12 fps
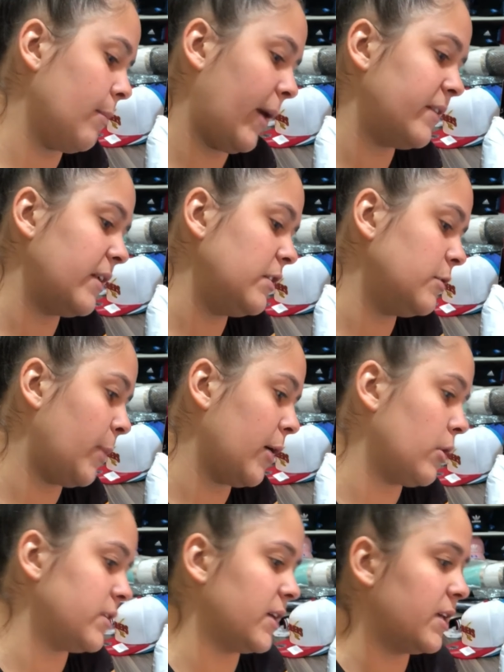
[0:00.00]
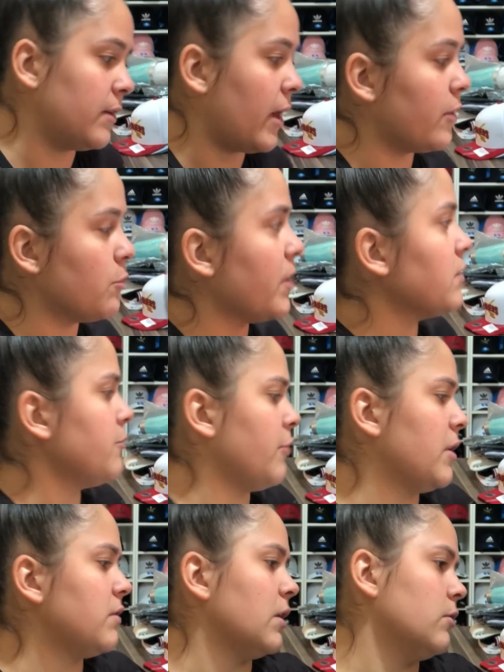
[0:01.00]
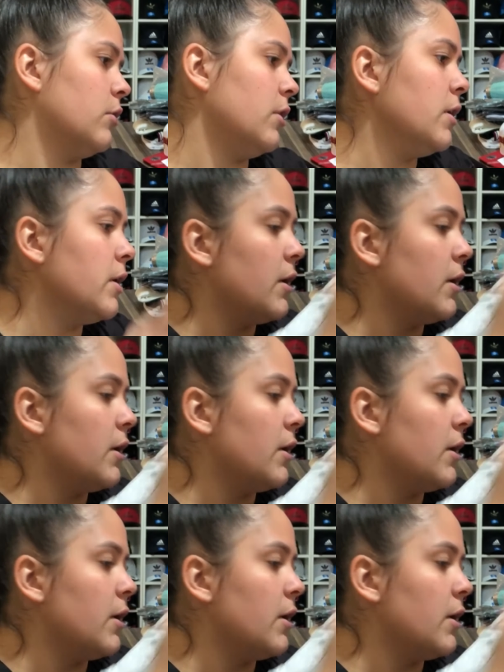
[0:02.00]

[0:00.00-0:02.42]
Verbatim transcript: Mas esses pacotes aqui é do mesmo fornecedor